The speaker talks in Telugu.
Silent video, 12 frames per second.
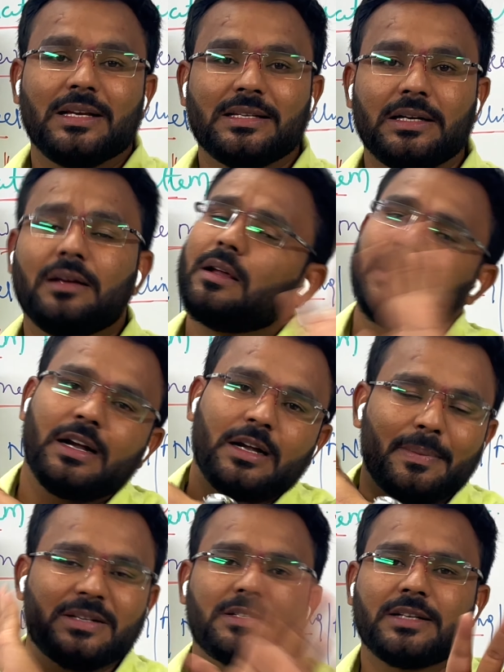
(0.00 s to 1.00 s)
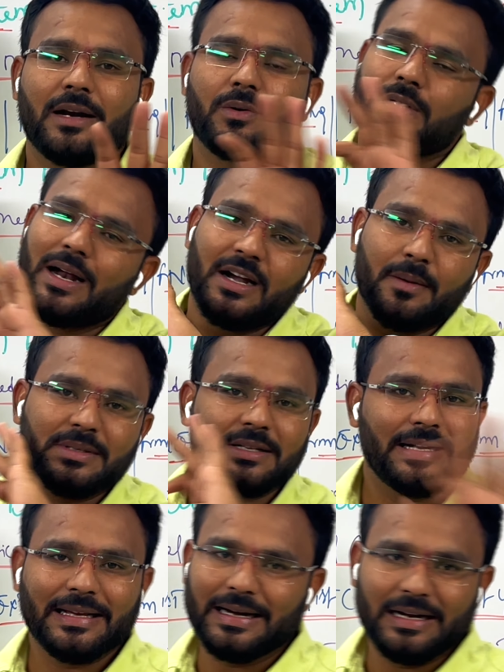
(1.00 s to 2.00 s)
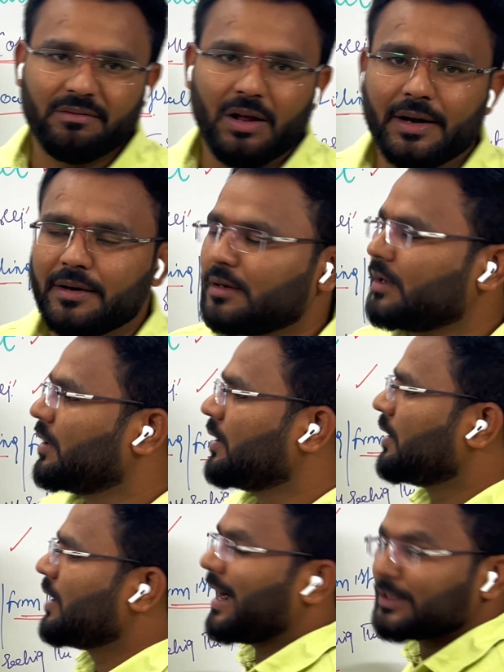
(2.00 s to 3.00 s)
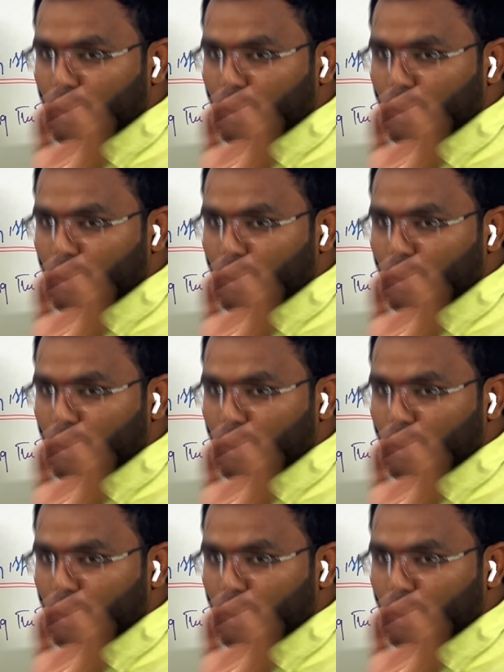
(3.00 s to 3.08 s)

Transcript: చేసి ఎట్టి పర్సెంట్ జాయిన్ అవ్వద్దు హండ్రెడ్ పర్సెంట్ డిగ్రీ ఇన్వాలిడ్ అది